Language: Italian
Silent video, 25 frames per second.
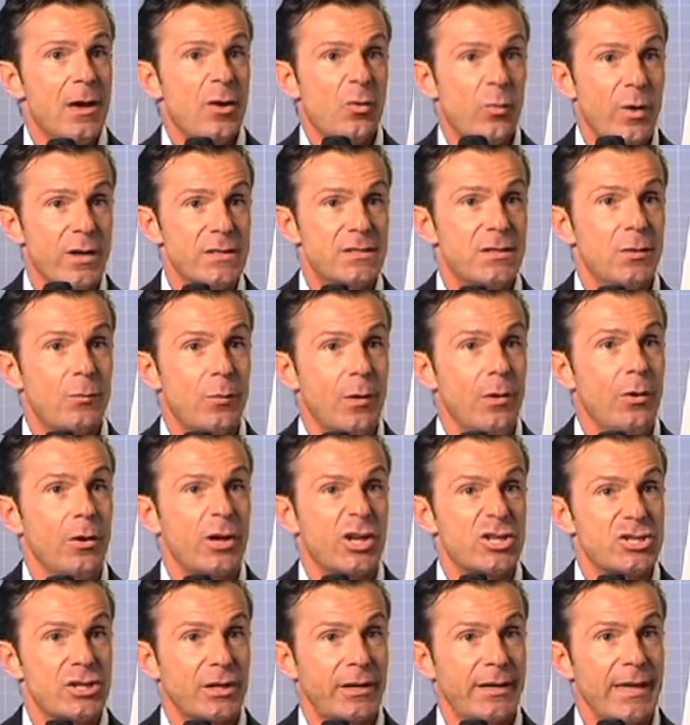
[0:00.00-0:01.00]
Questo è quello
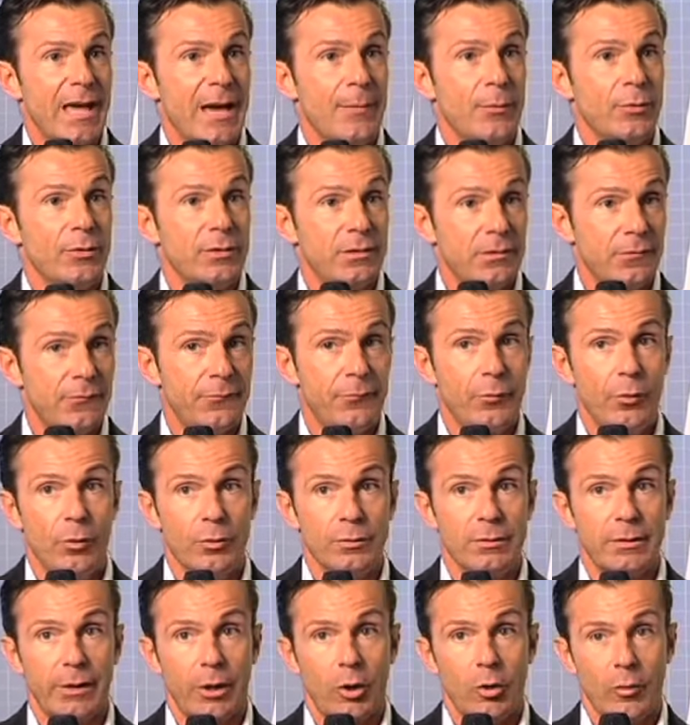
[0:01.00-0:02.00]
che cerchiamo cerchiamo di
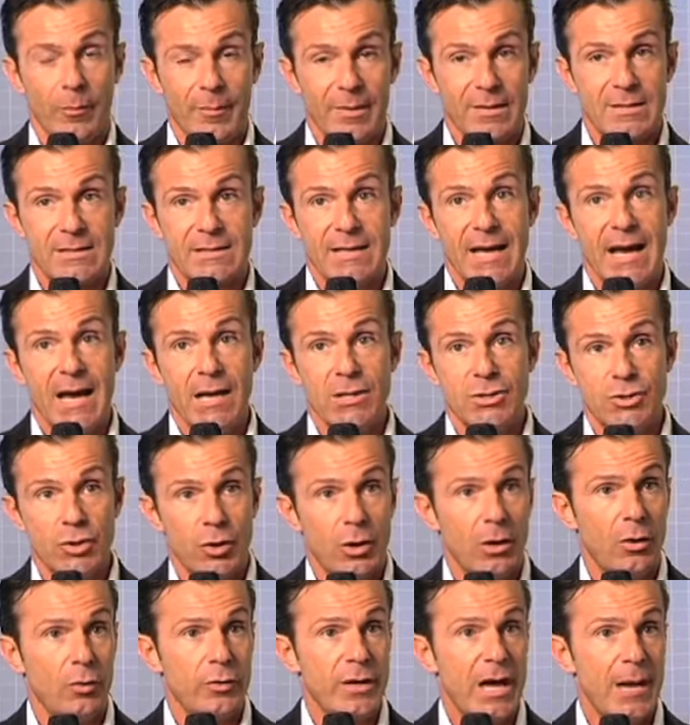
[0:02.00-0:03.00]
diffondere come
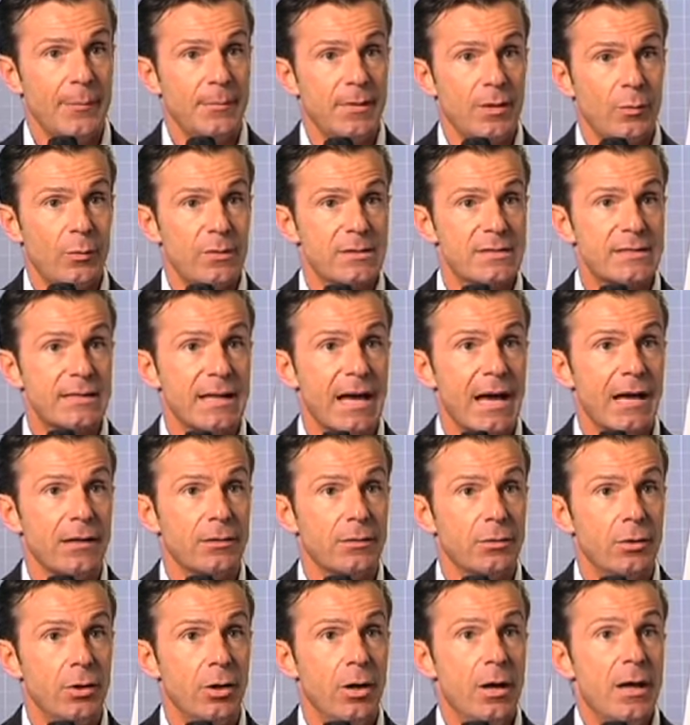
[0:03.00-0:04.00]
messaggio allo IAB di
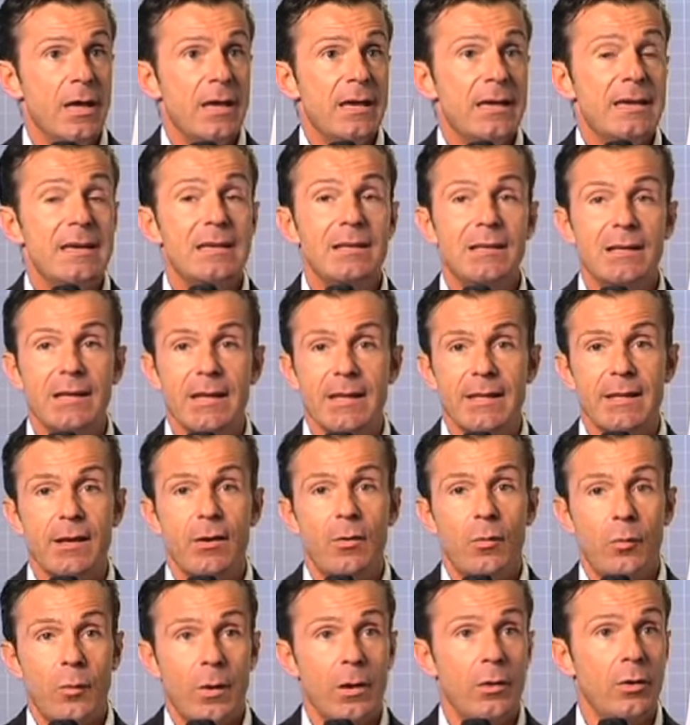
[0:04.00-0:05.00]
quest'anno in
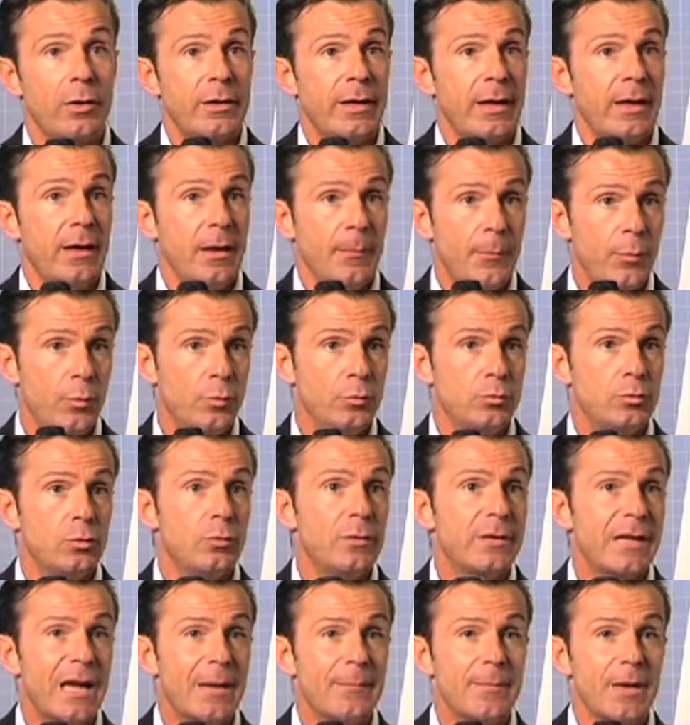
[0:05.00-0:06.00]
linea con quello che è appunto
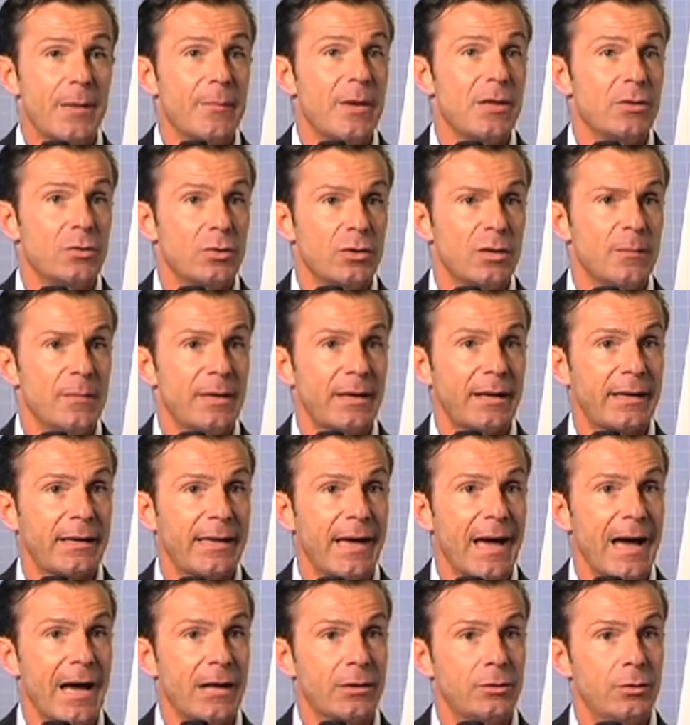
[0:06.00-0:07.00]
un cambiamento di
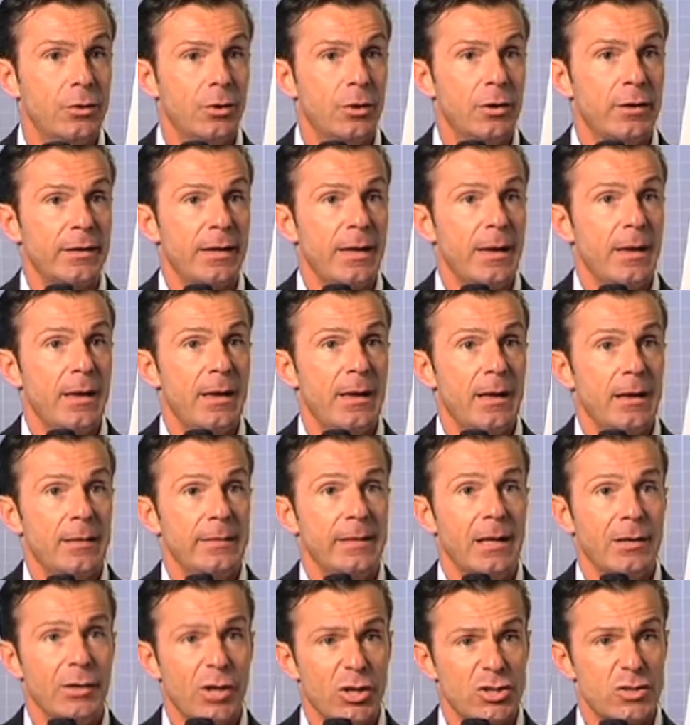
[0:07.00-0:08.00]
mercato che
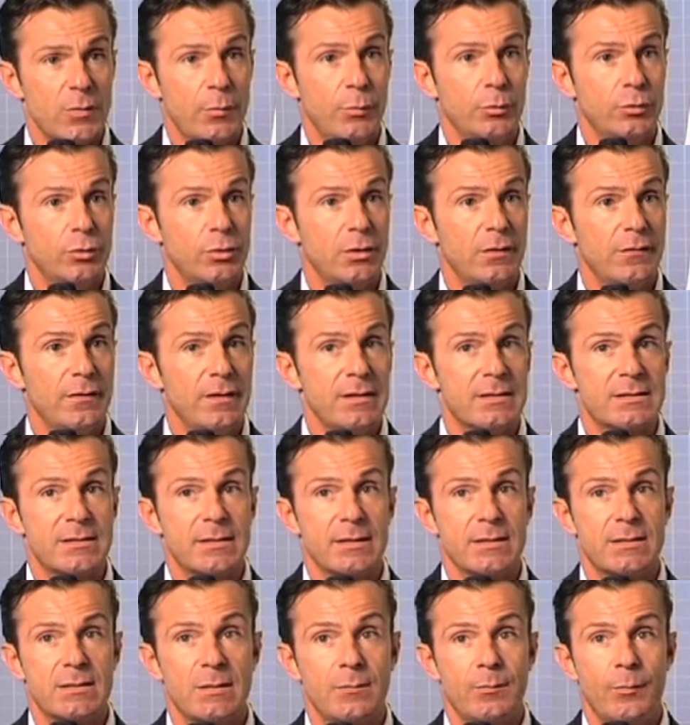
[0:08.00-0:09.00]
dal nostro punto di
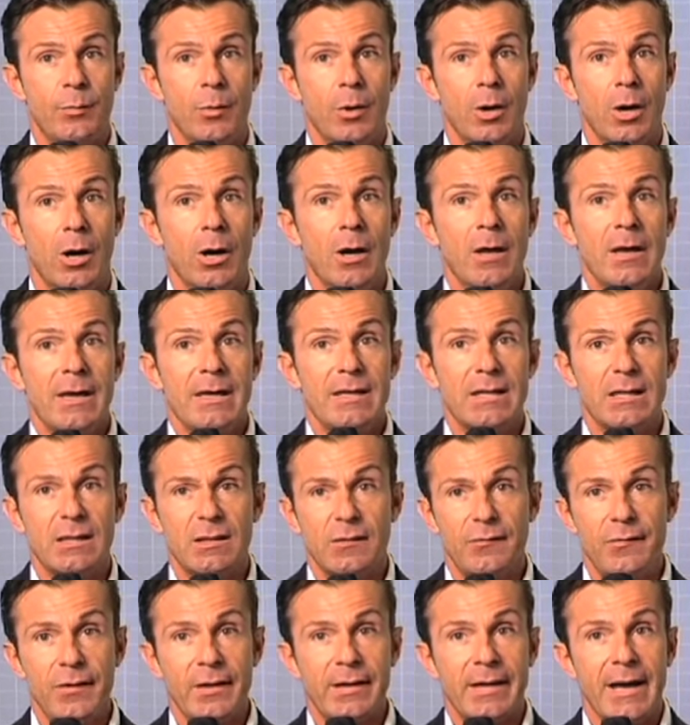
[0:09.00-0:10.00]
vista si può
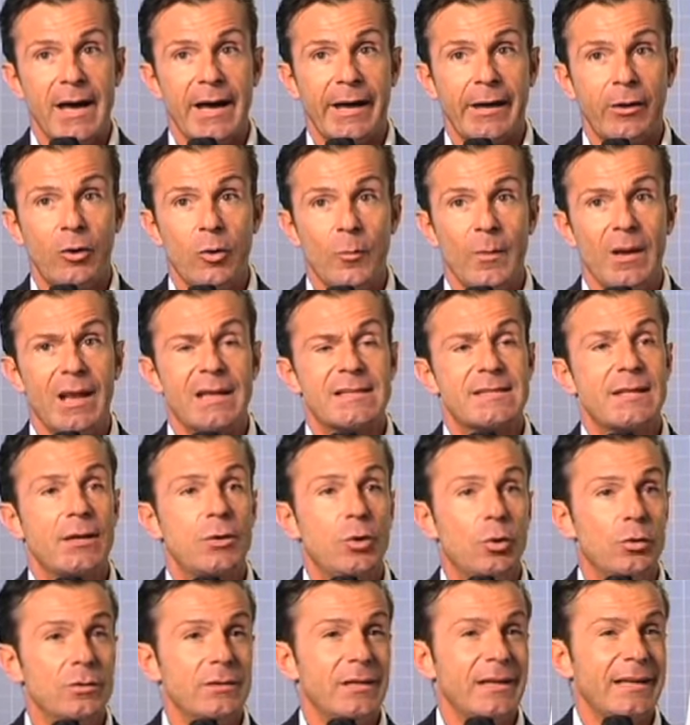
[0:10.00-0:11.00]
identificare come la
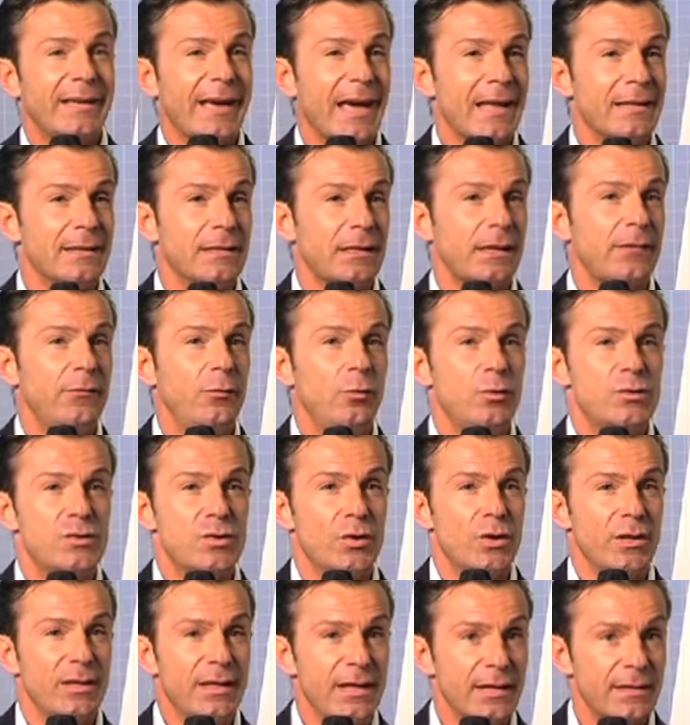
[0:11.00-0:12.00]
seconda grande
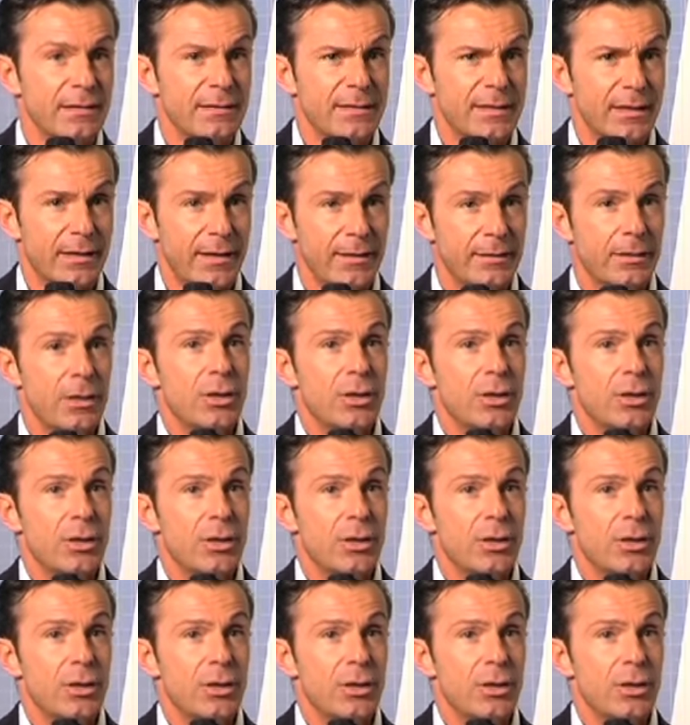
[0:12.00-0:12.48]
rivoluzione di internet.